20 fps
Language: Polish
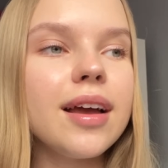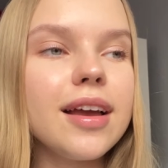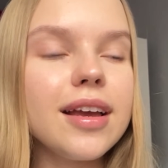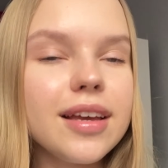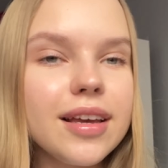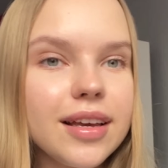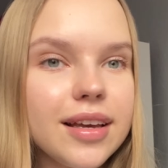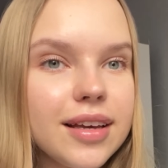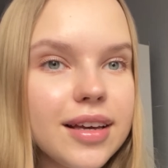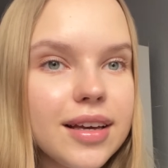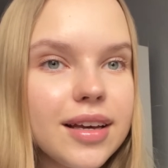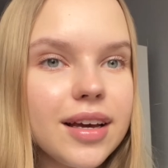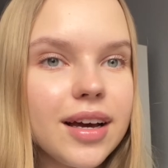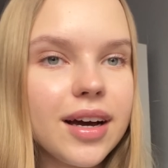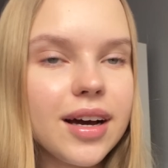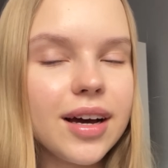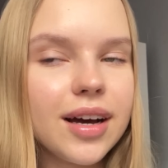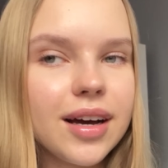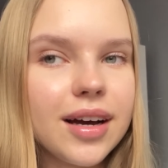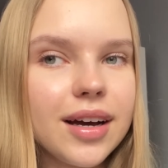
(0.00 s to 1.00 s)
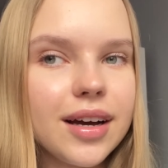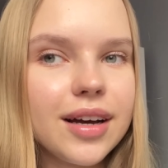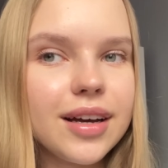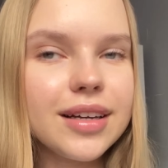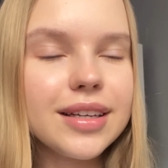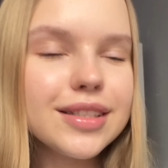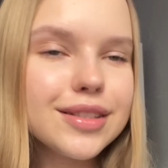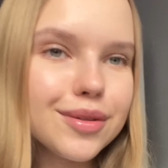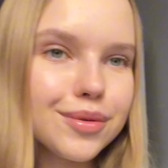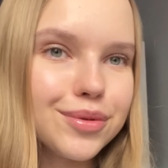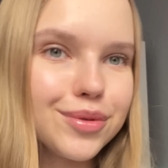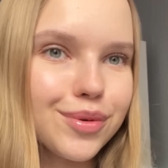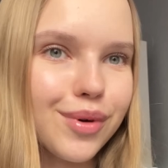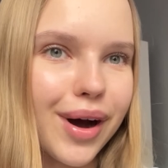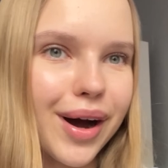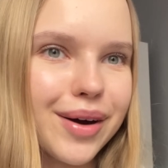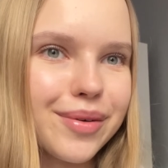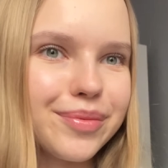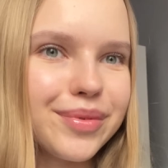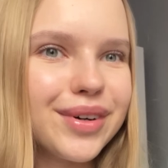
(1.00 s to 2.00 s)
i jestem
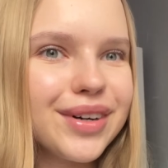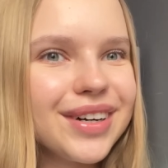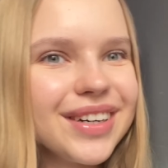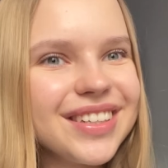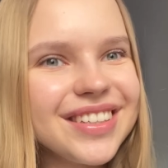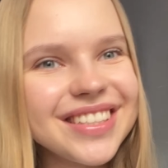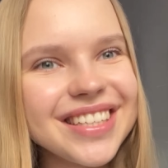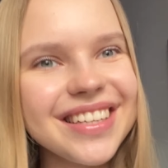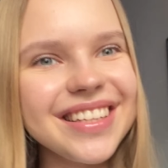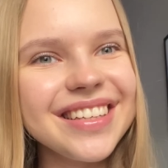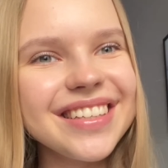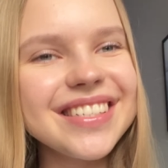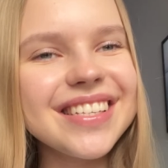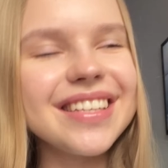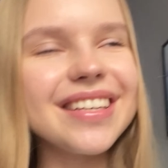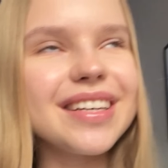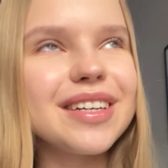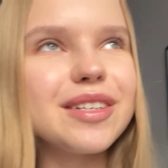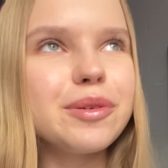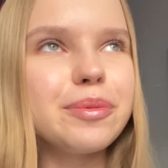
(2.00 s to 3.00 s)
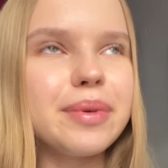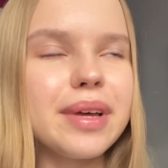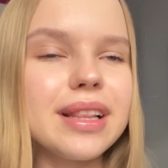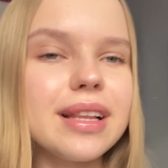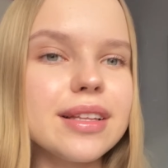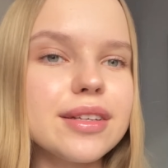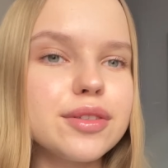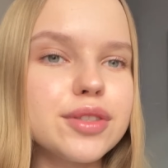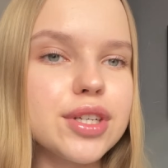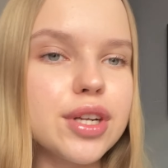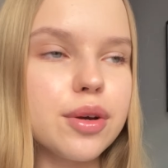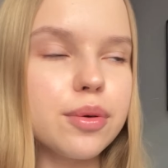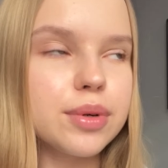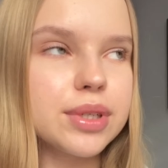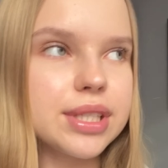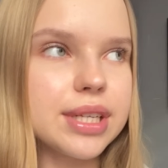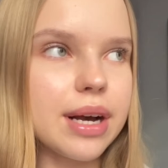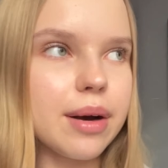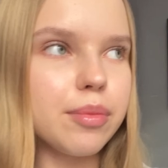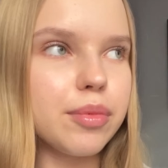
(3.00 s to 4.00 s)
zła, bo jeżeli jej nigdzie nie kupię, dlatego że ją
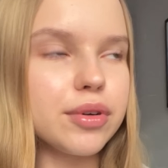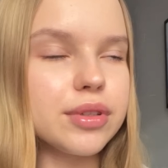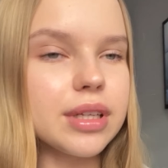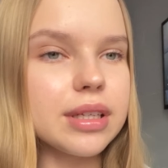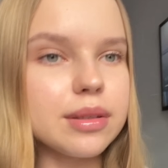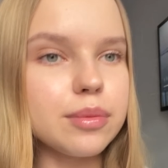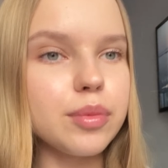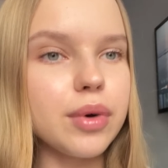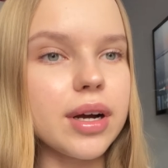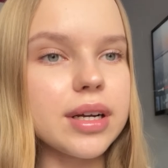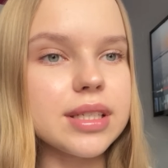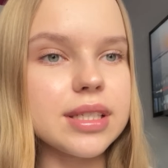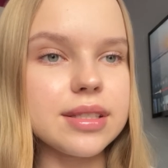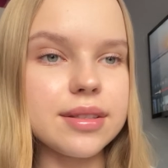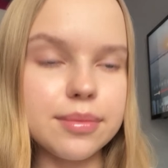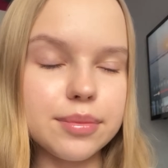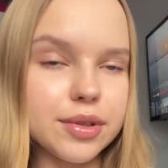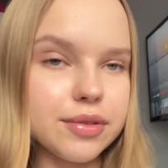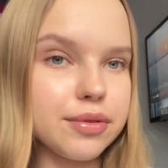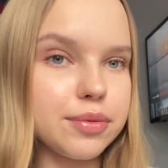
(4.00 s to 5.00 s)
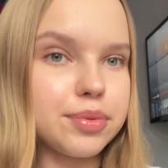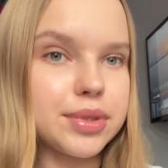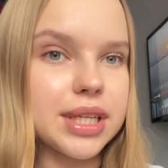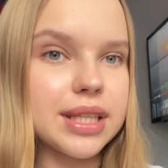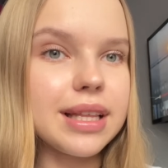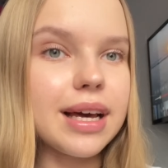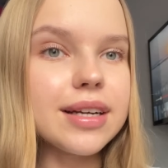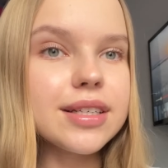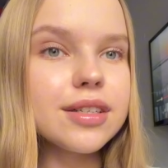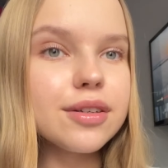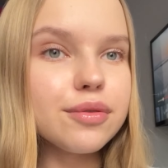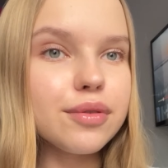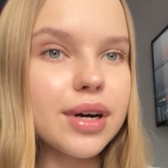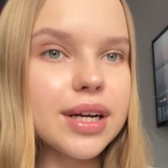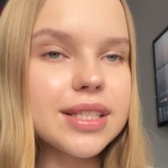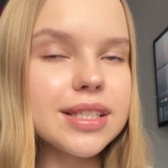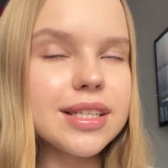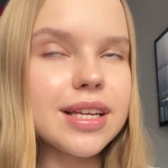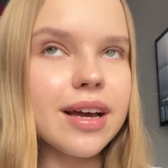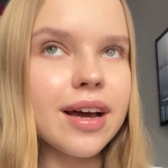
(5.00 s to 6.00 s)
chciałam, bo ona tam była gdzieś tam na wyprzedażach
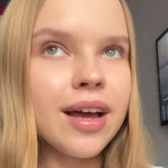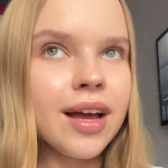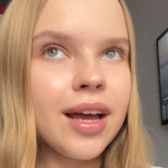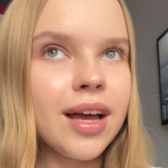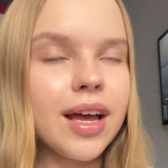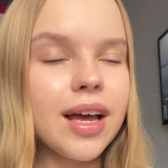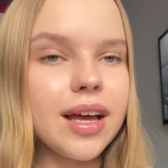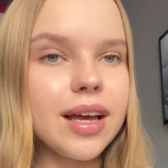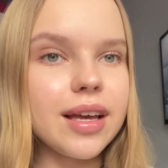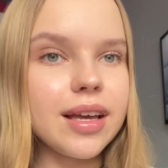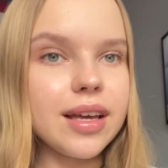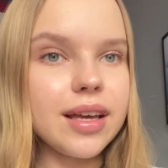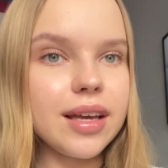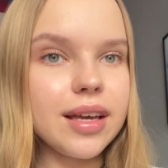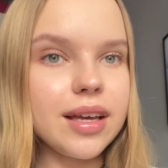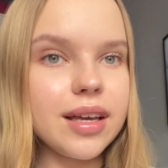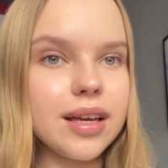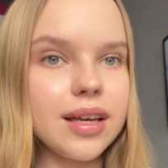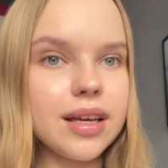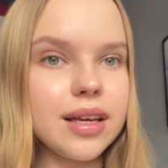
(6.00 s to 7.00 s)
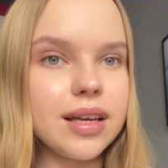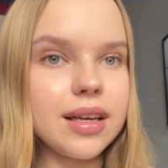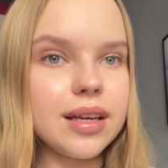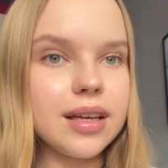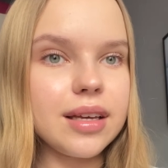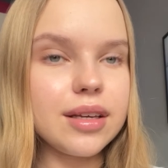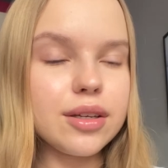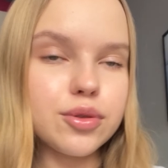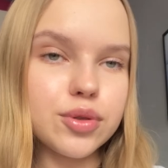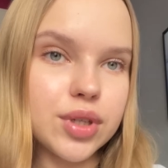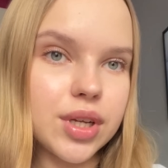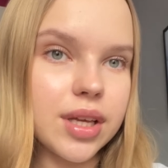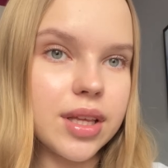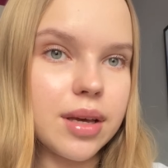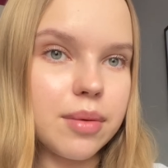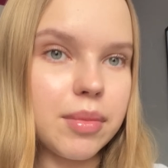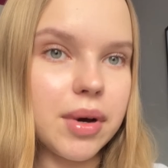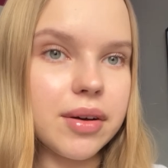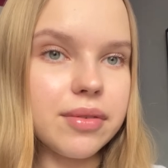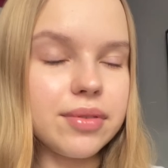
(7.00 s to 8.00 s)
właśnie i już jej
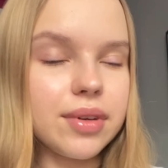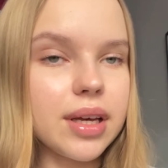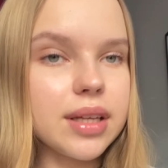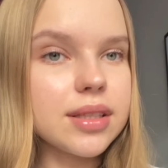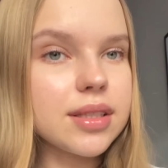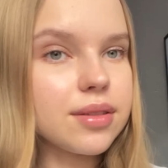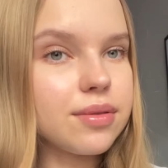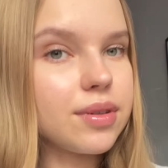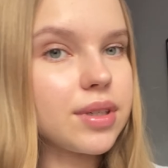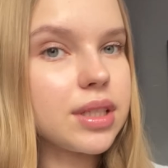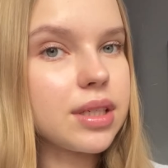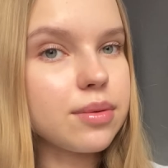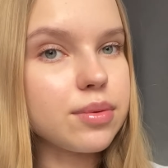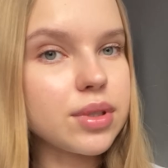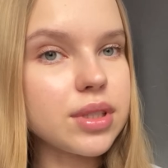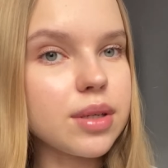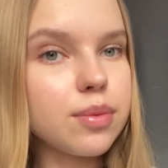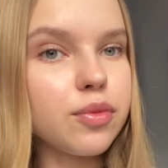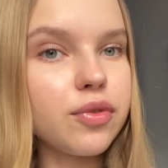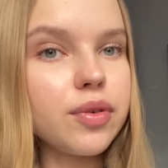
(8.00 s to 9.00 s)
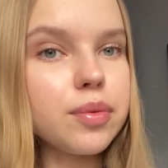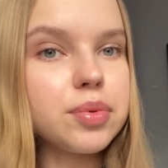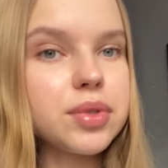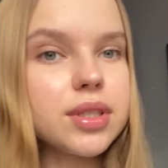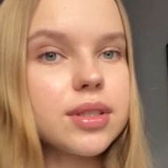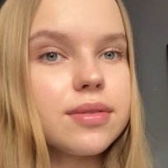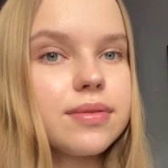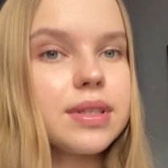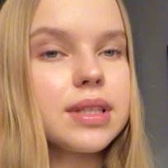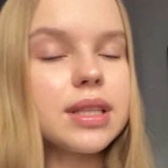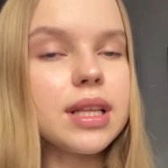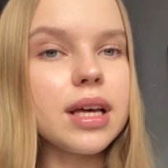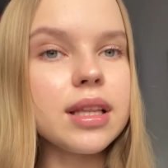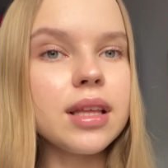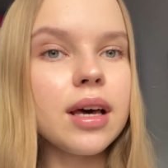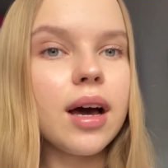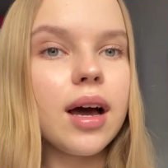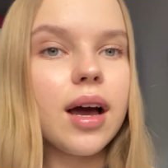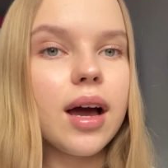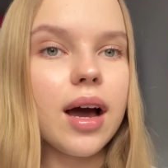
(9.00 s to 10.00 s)
nie ma, więc stwierdziłam, że zamówię przez Vinted,
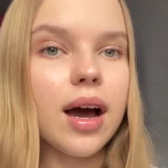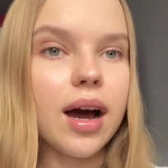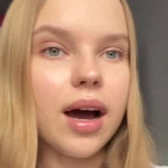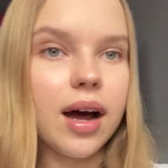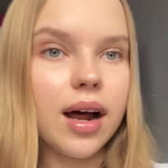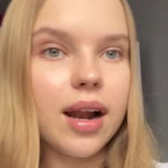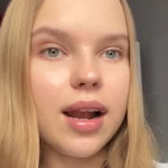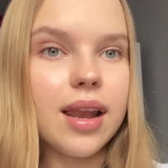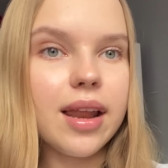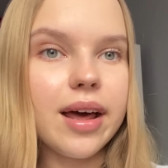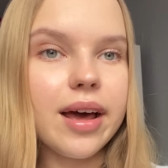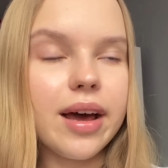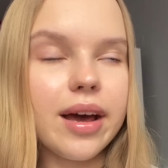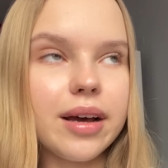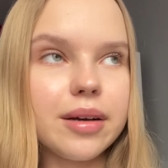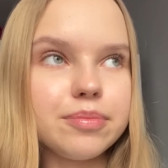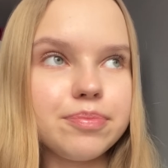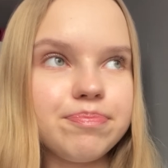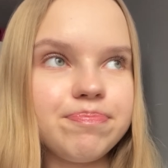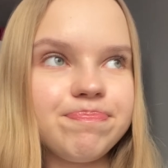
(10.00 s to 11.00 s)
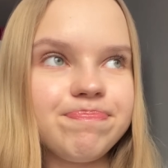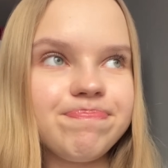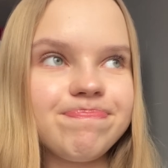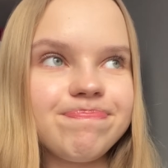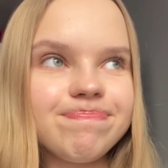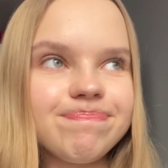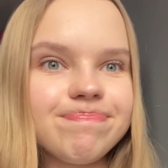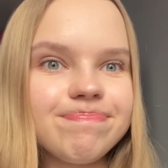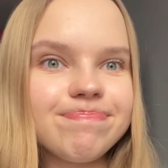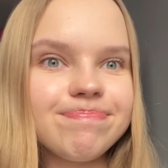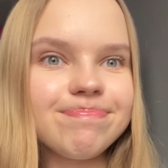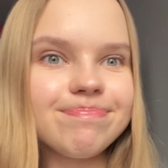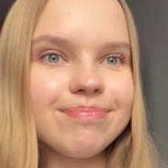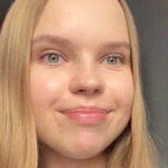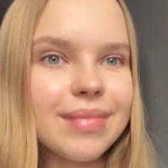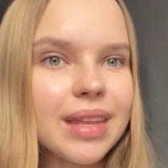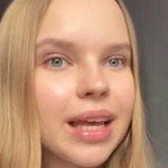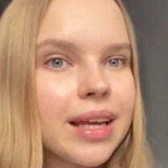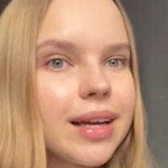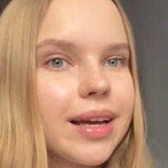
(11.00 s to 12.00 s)
ale
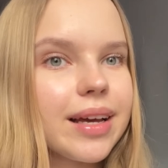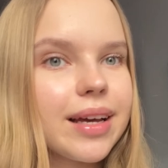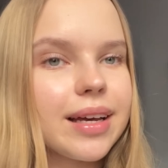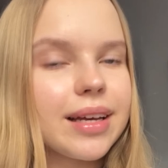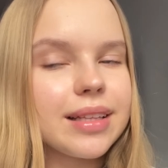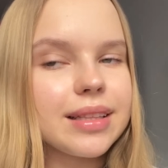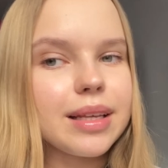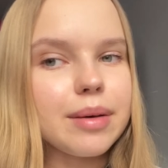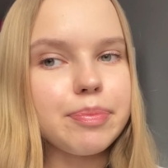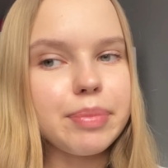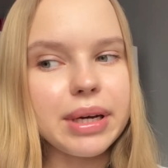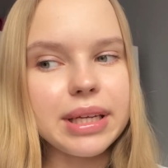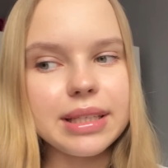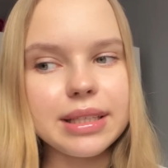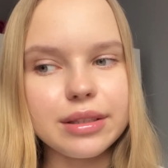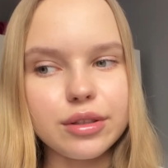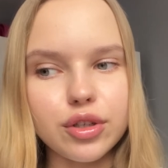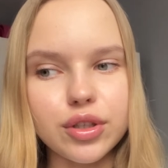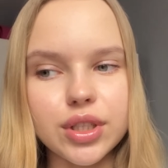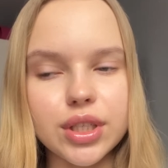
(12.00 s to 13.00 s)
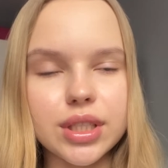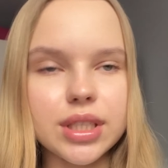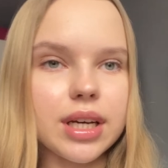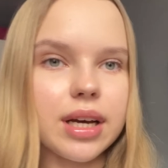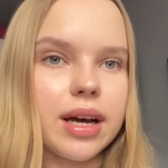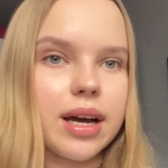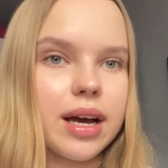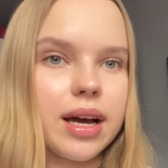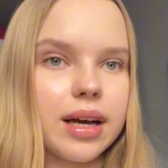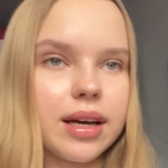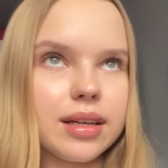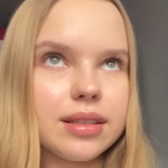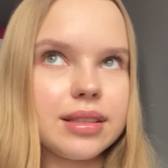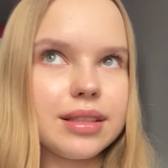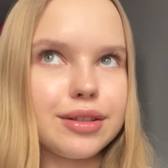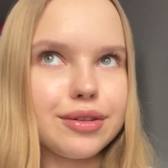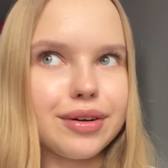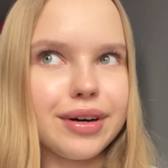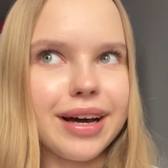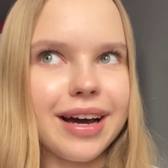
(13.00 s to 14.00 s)
ta pani troszeczkę
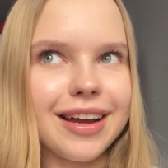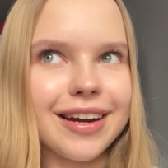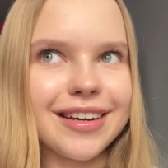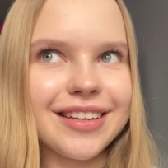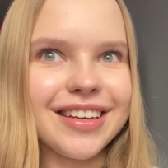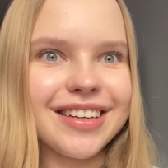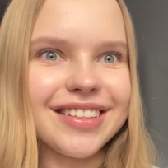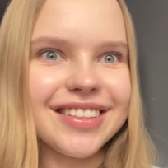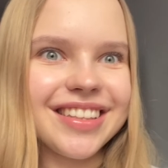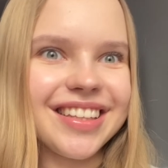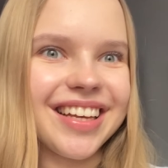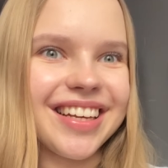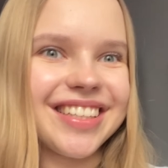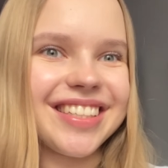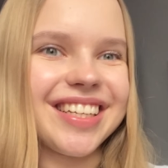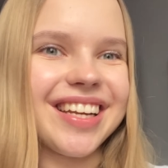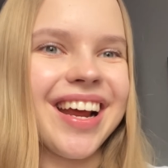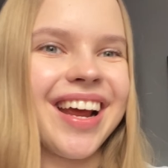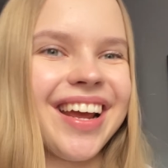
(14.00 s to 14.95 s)
nie ogarnia, także